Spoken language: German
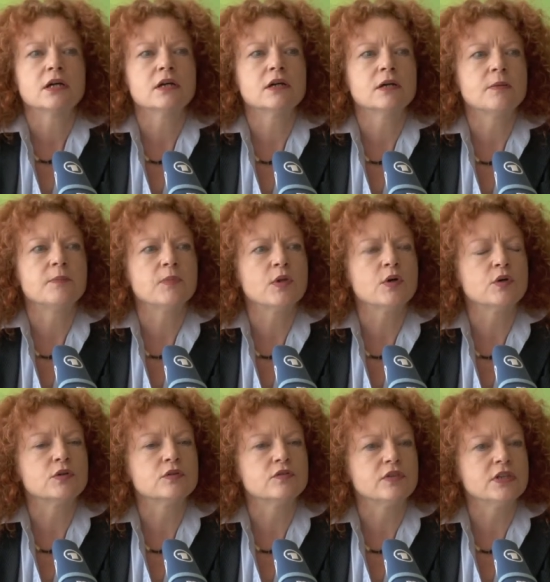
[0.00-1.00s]
Ähm,
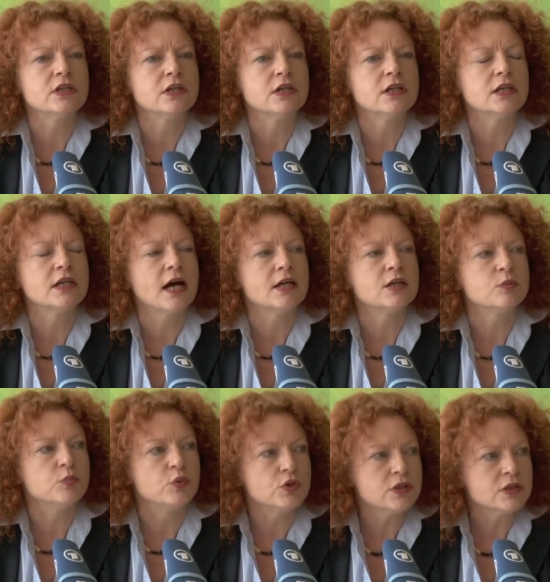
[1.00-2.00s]
und wir in
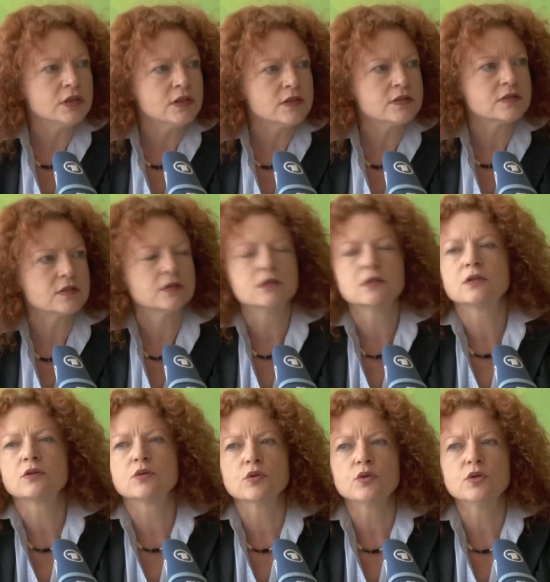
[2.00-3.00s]
einem Bündnis,
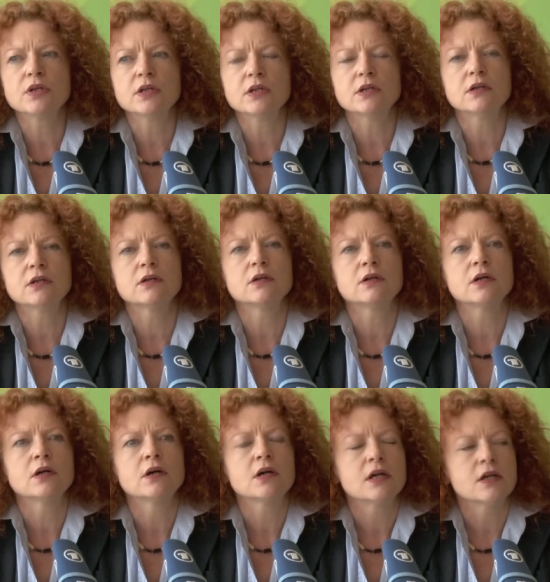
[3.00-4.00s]
Grüne,
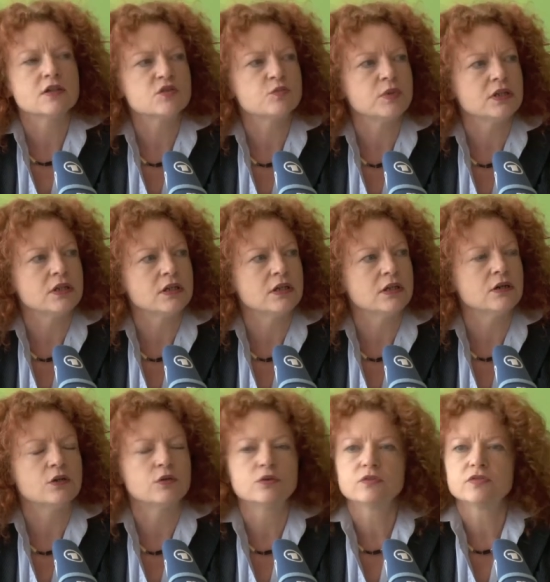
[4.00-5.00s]
SPD
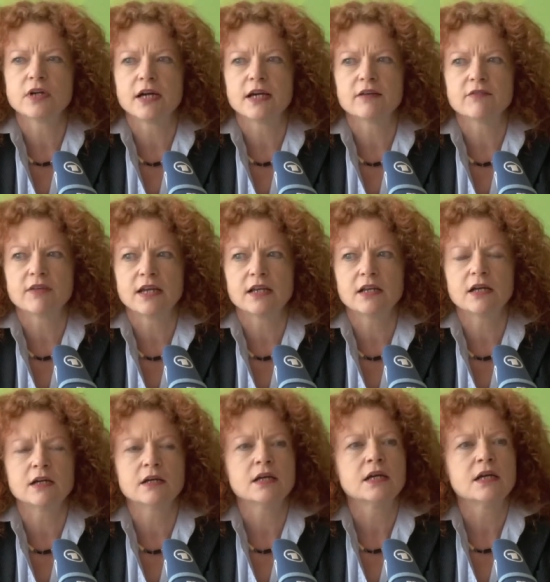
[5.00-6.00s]
und Freie
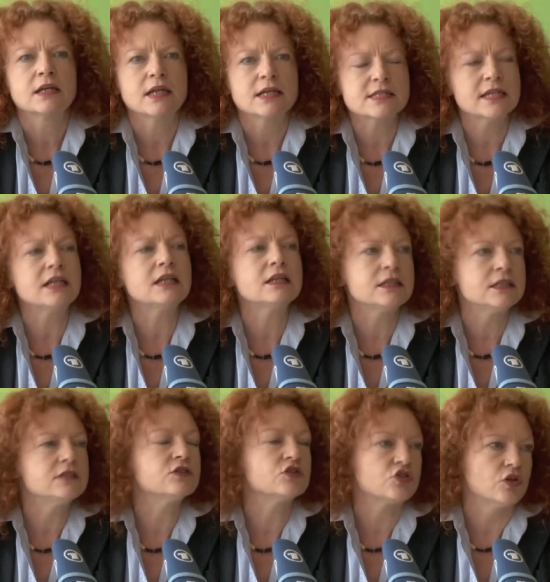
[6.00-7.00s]
Wähler tatsächlich
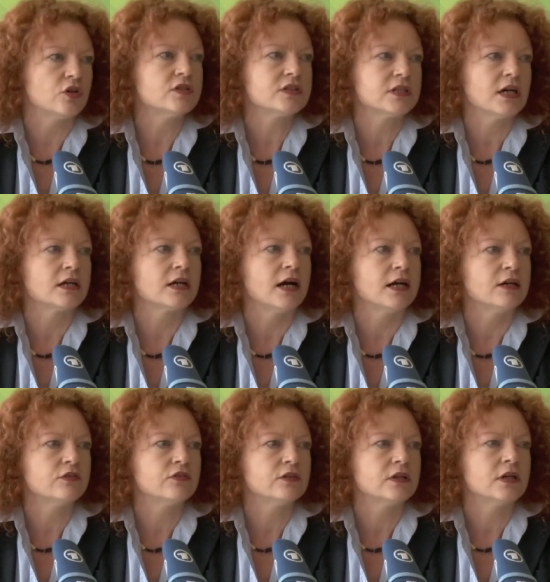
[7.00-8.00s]
diese Chance
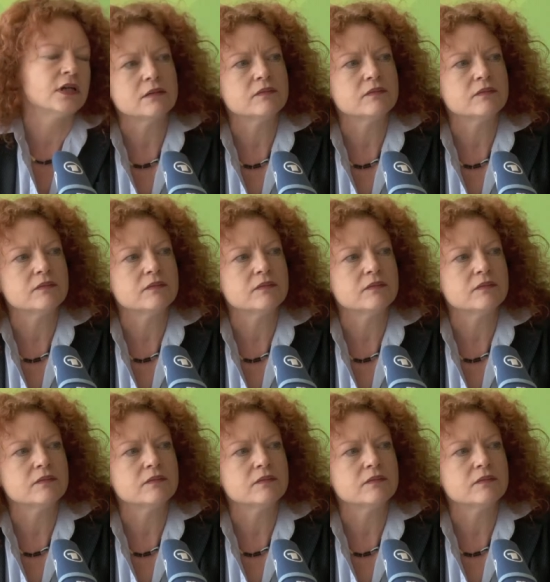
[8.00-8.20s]
ergreifen.